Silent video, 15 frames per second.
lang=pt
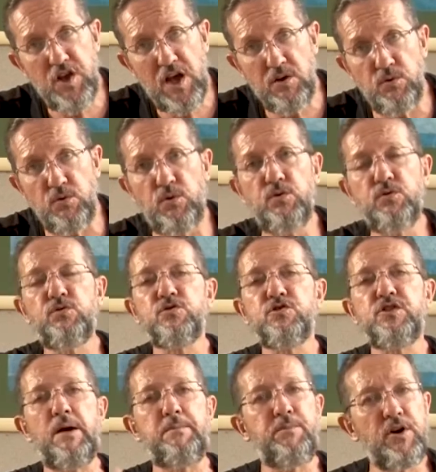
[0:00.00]

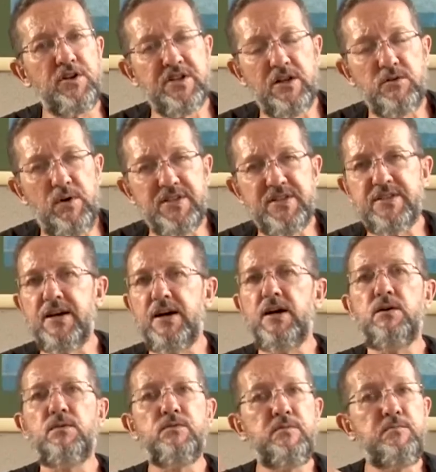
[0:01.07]
alunos da
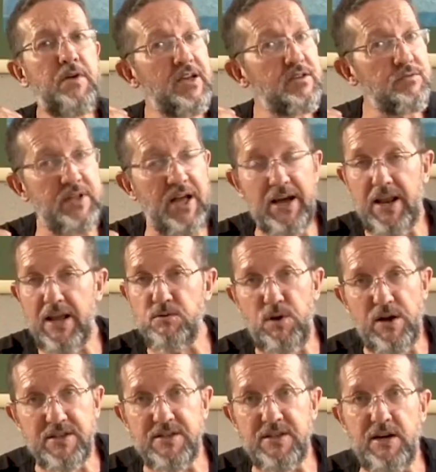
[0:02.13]
pós-graduação e mesmo da
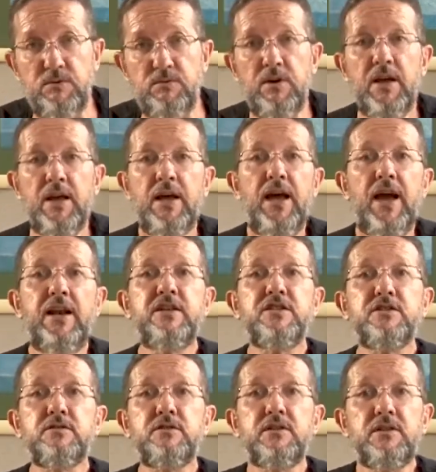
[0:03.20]
graduação,
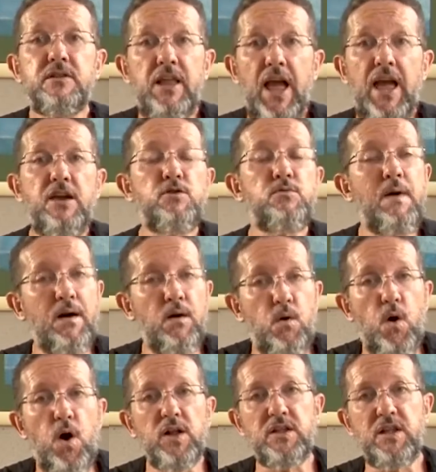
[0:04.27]
eles têm uma
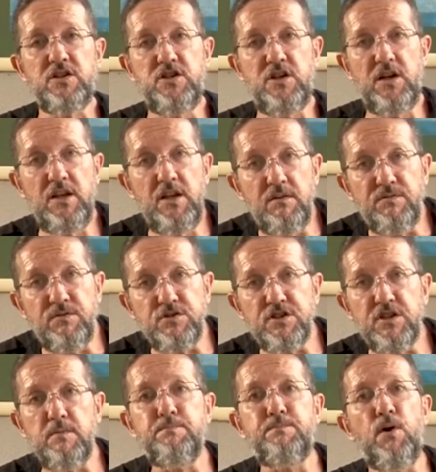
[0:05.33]
cota de
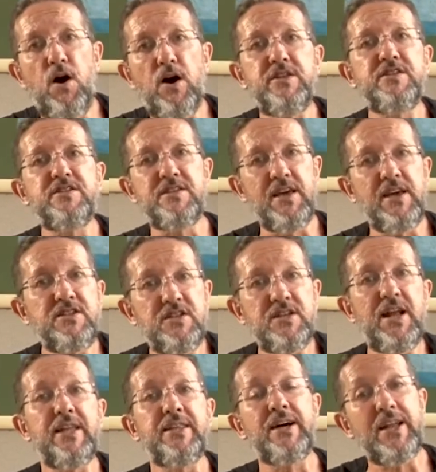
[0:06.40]
livros que pode ser
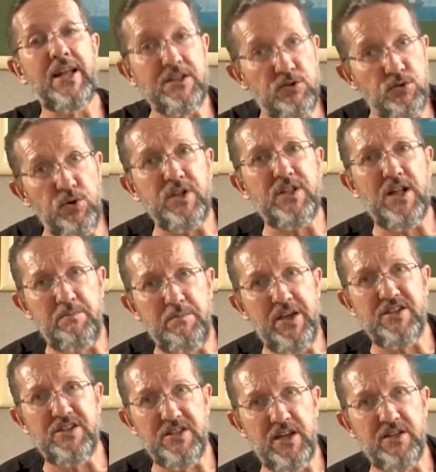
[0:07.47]
retirada
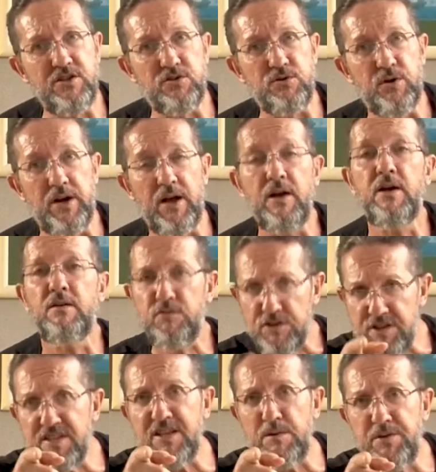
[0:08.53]
gratuitamente na editora.
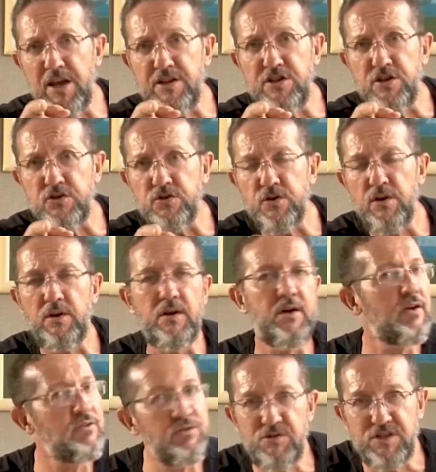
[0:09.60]
Você sabia disso?
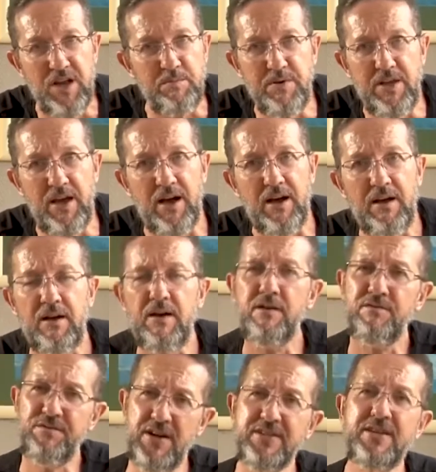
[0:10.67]
Não sabia?
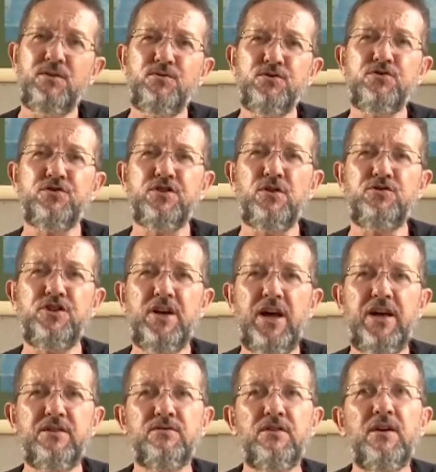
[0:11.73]
Faça uso do seu
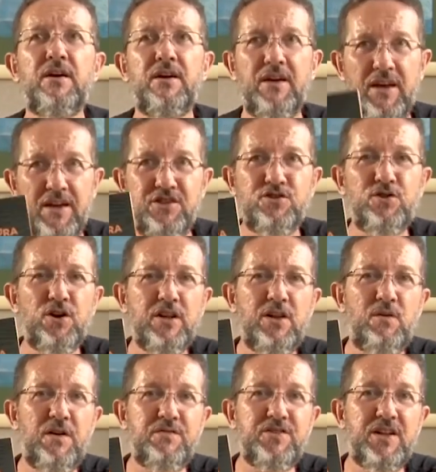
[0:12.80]
direito editora
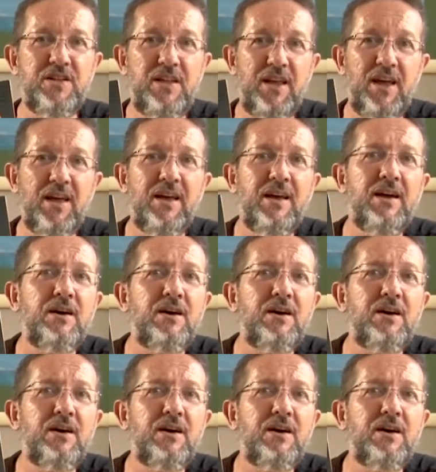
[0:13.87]
da UFGD,